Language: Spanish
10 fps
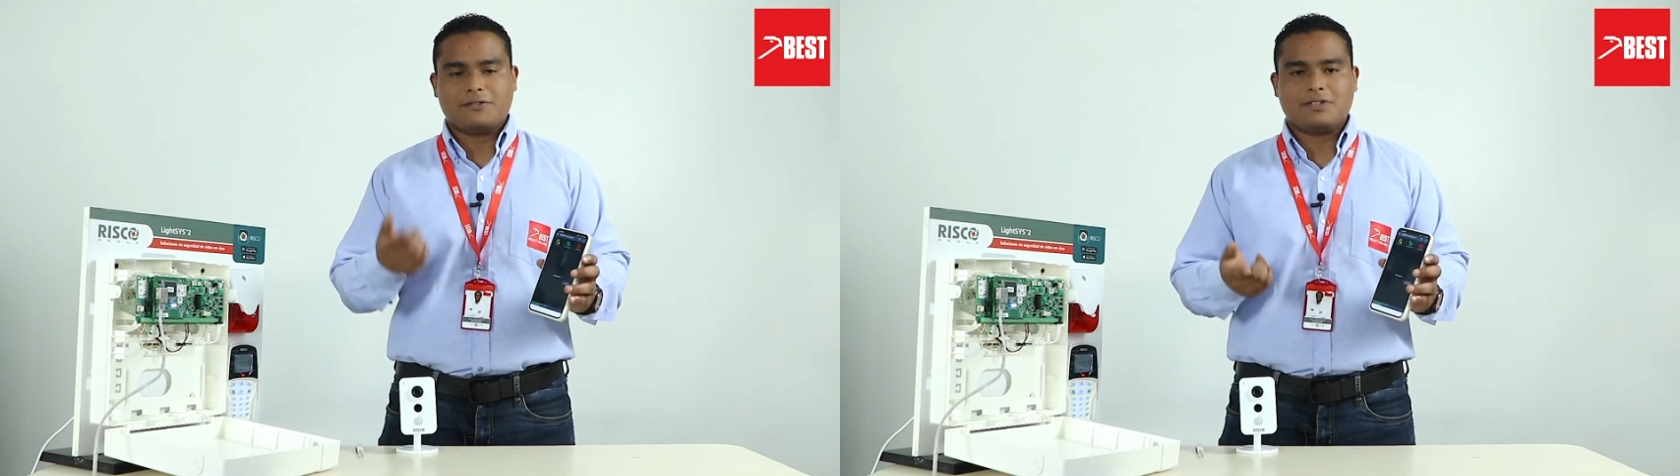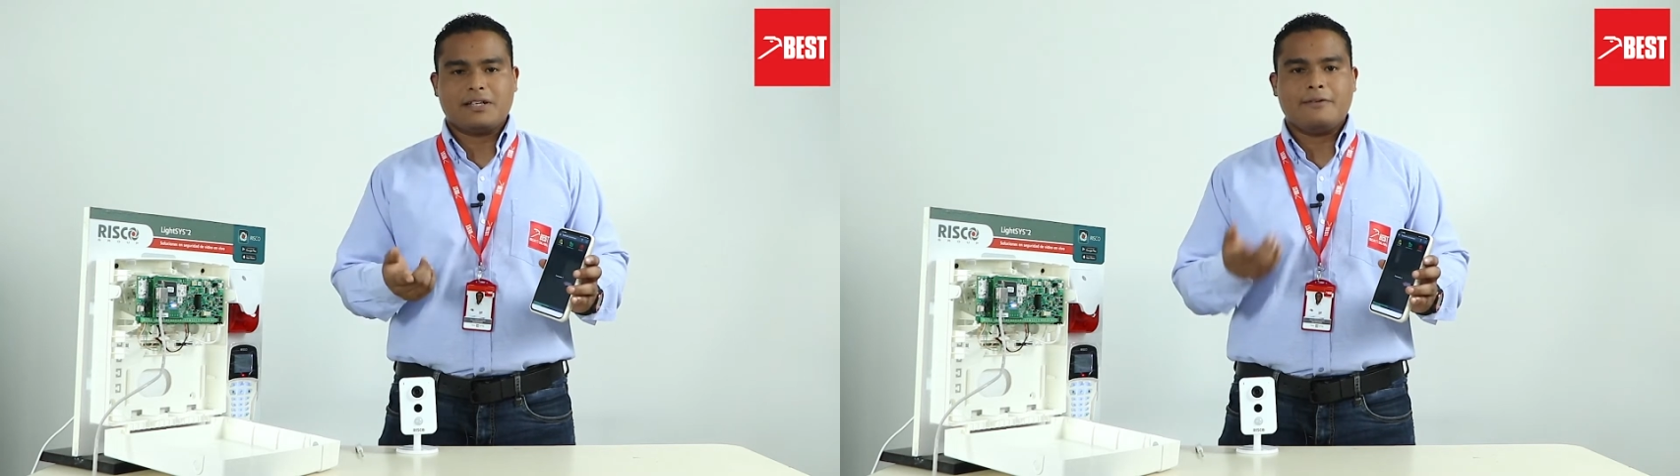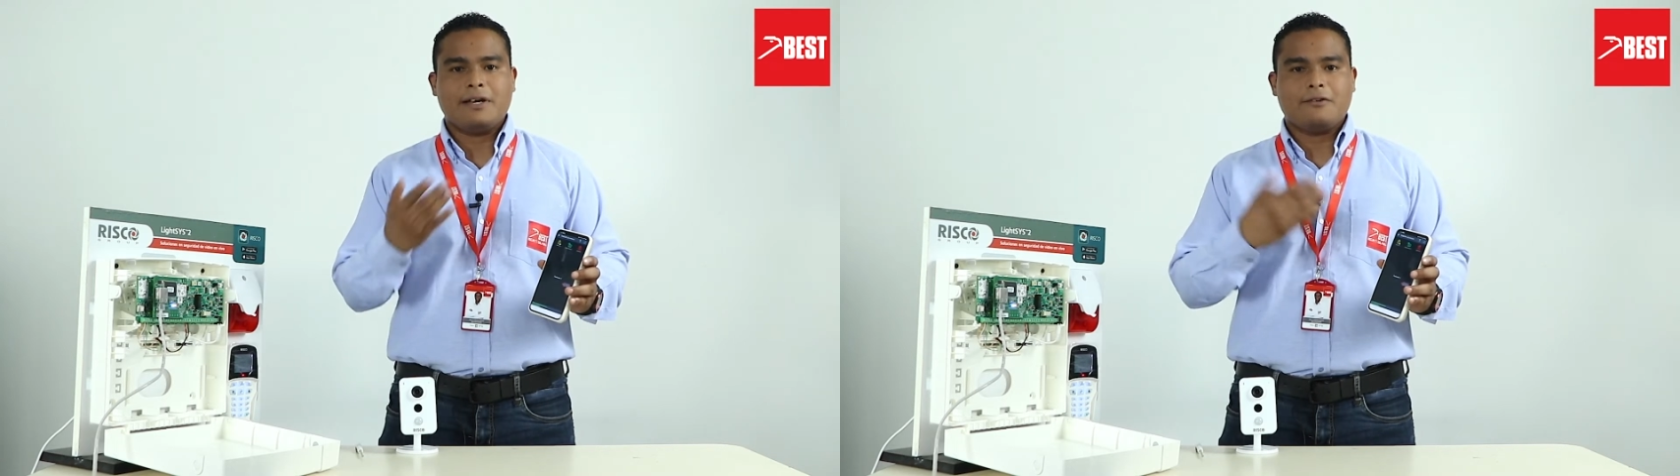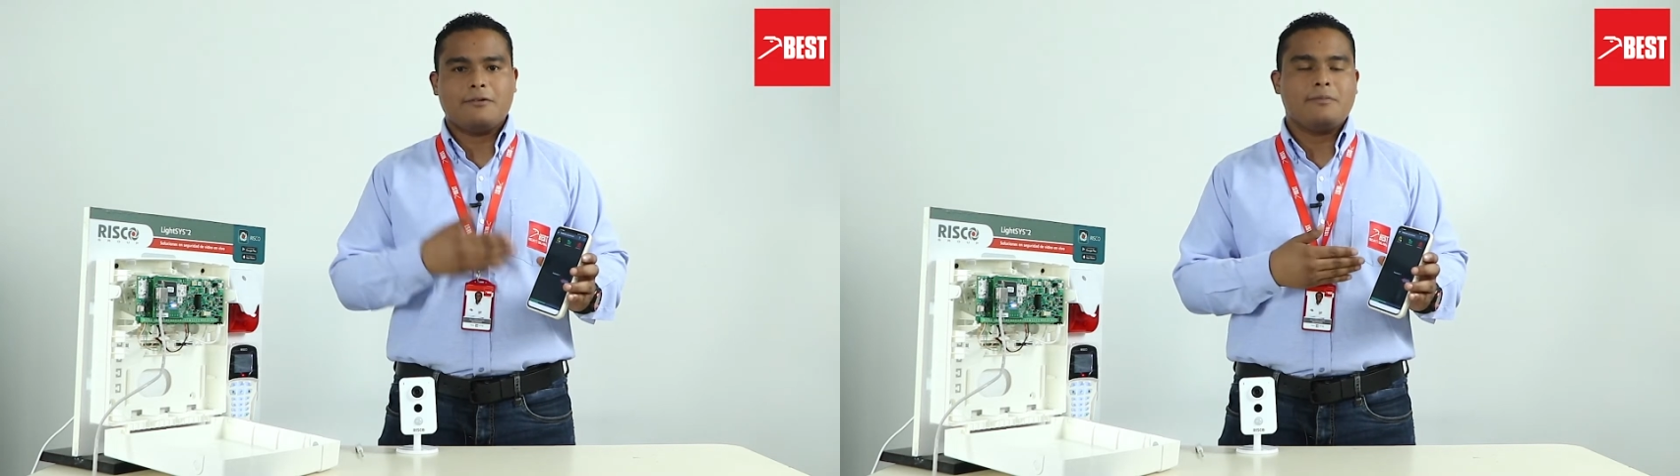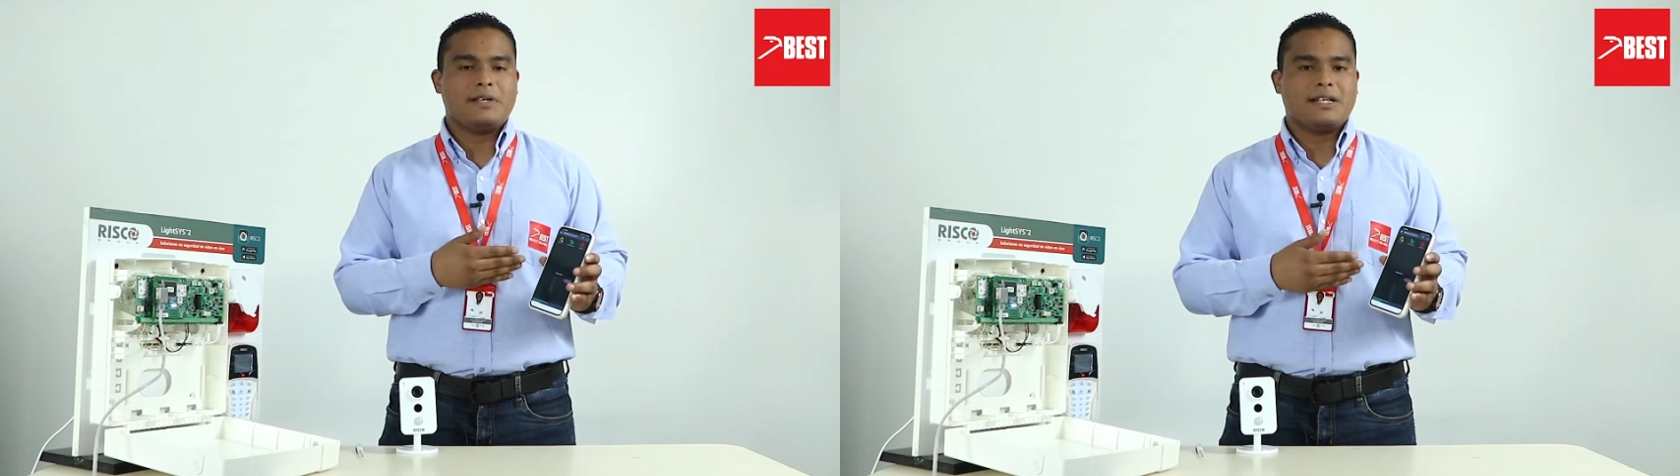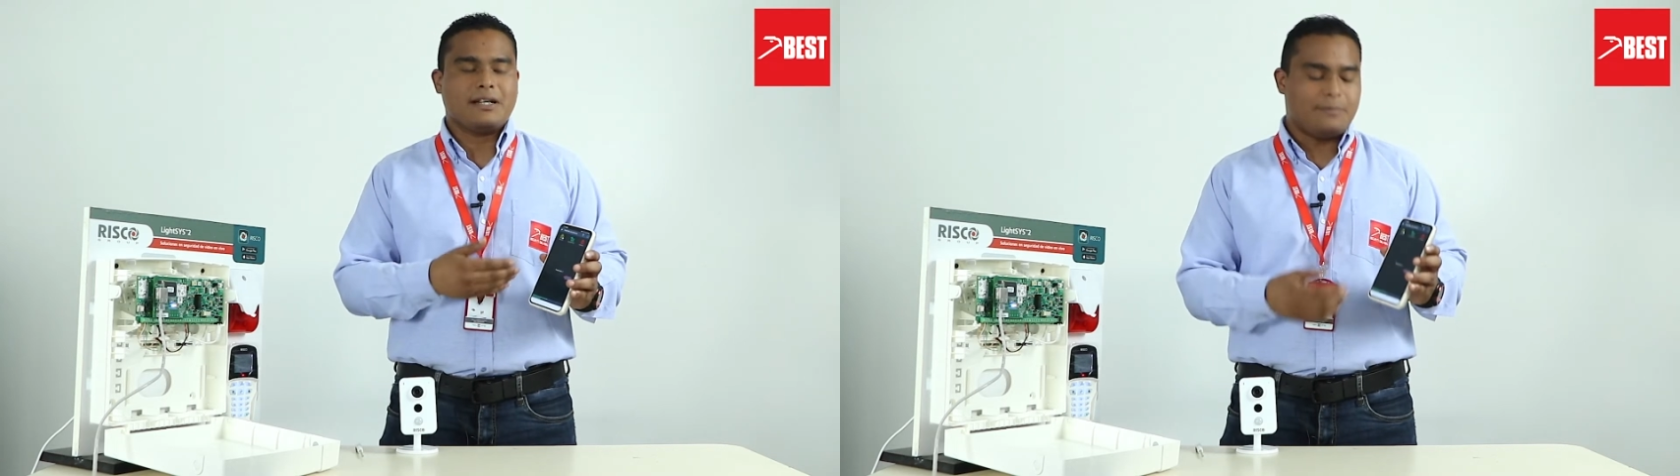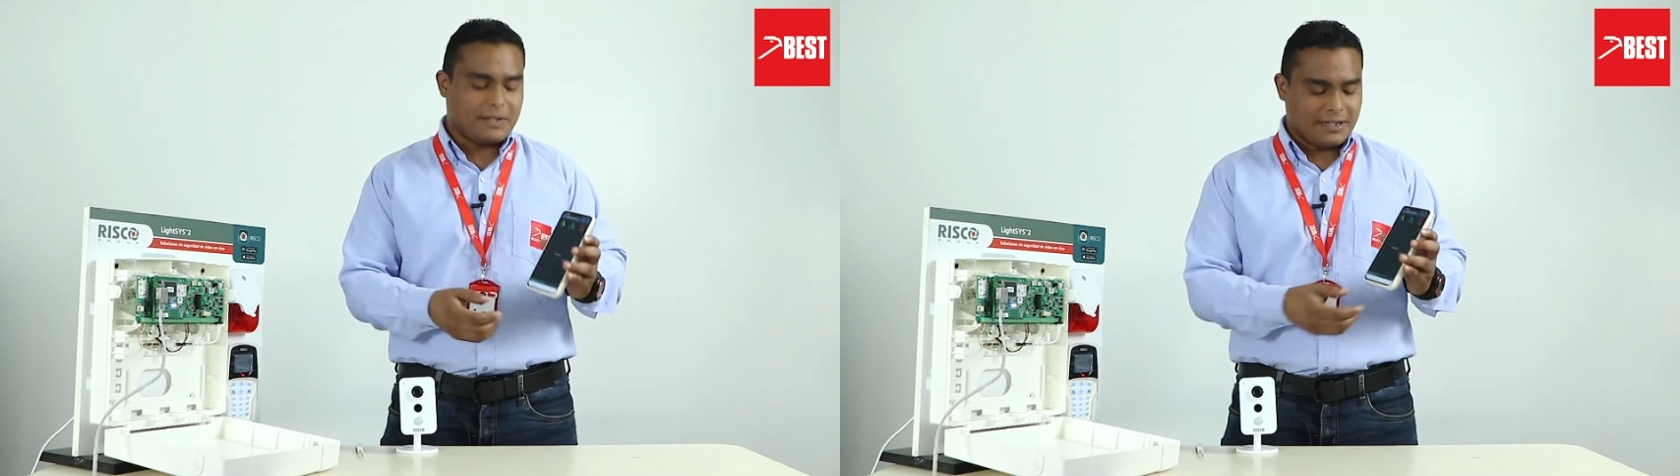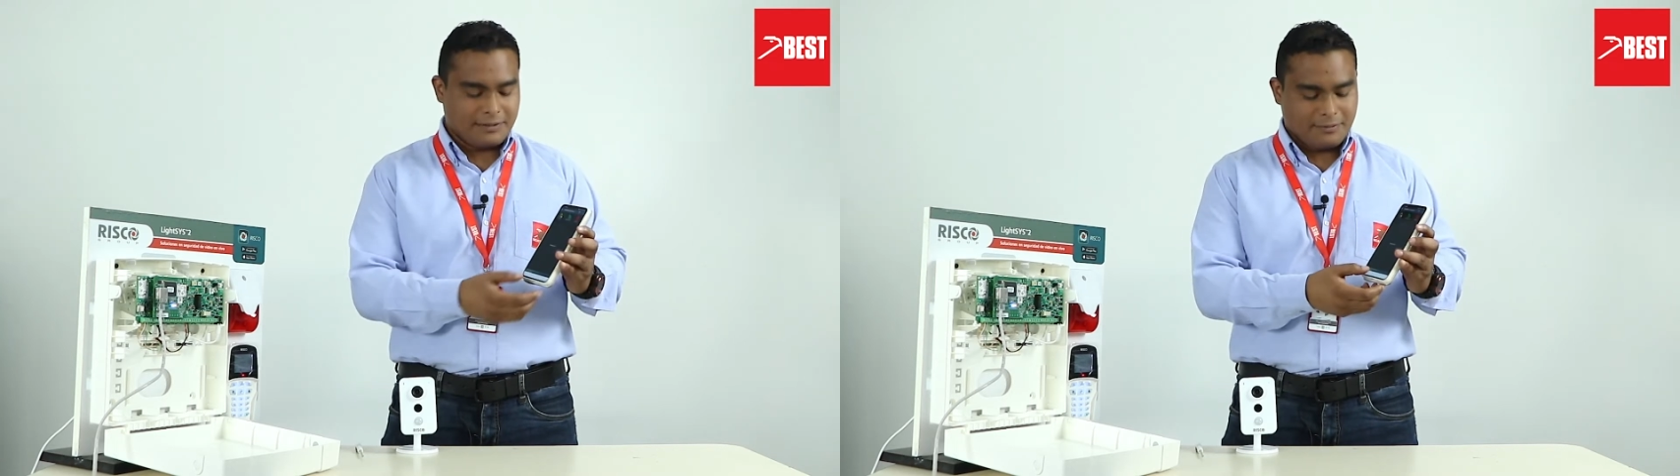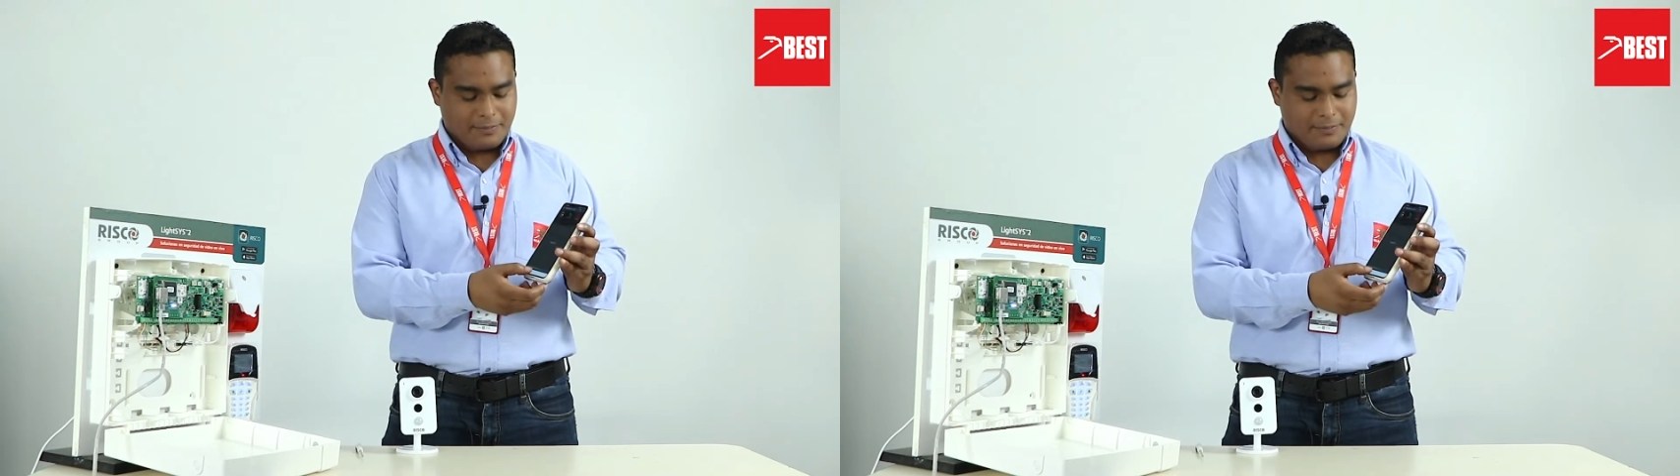que ustedes vean cómo me llega el aplicativo.